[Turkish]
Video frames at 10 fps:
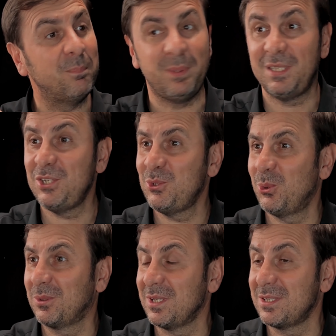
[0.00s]
bitiş
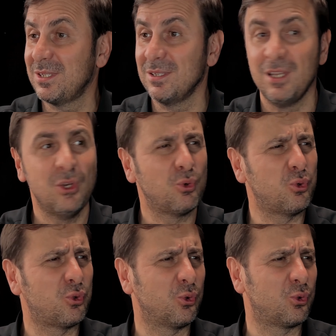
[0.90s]
noktası
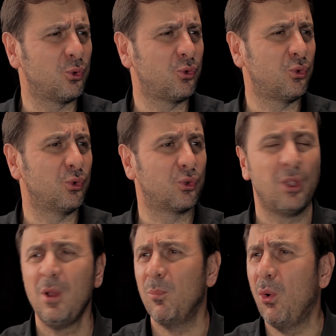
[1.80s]
kusursuzdur,
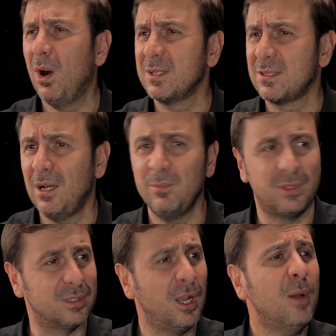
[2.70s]

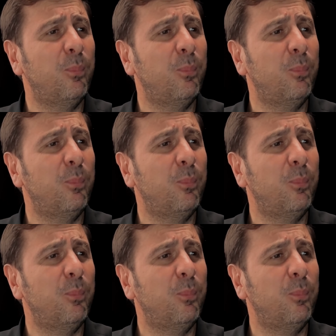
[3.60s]
muazzamdır.